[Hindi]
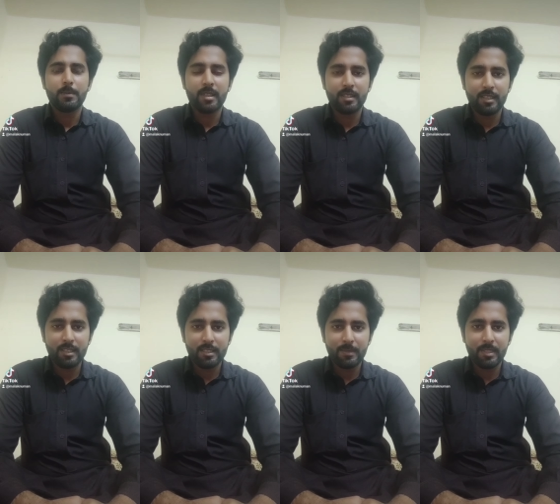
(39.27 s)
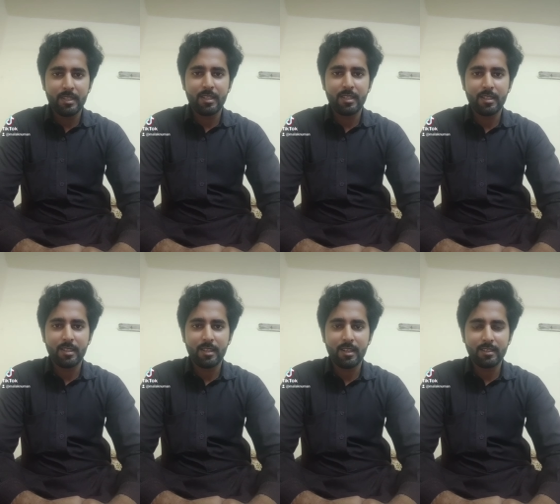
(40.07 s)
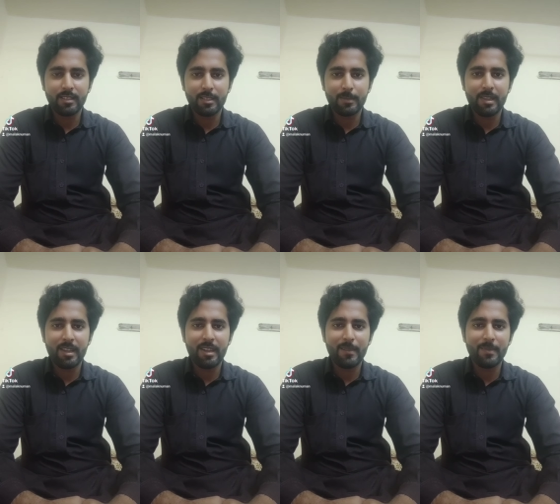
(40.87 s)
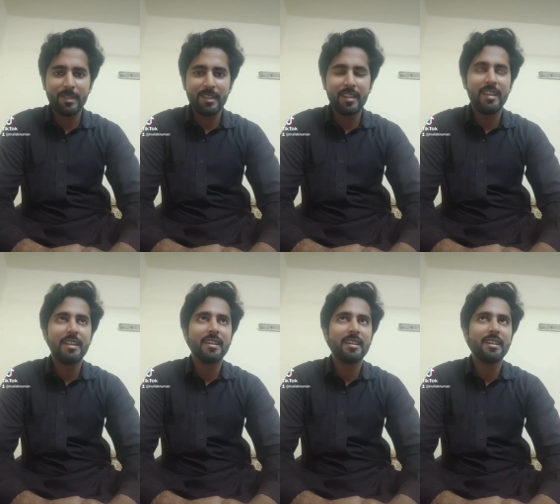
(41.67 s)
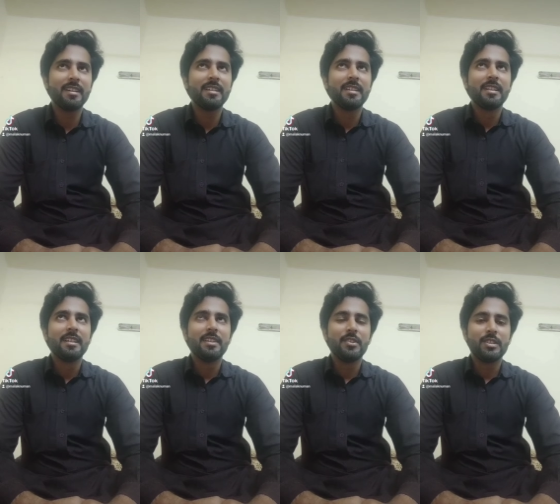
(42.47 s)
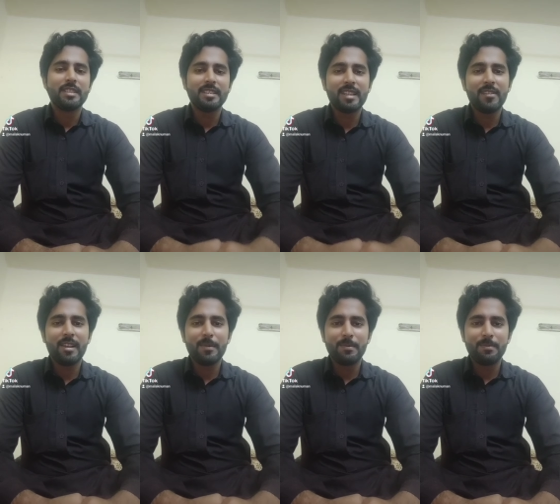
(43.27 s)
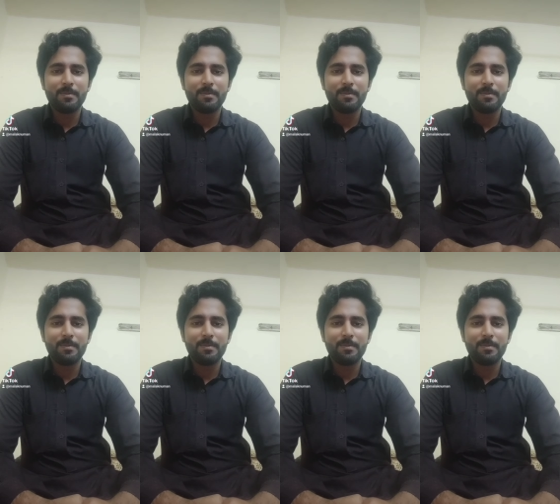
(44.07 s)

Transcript: परदेश में ख़ास करके मैं अपनी एक चस्के वाली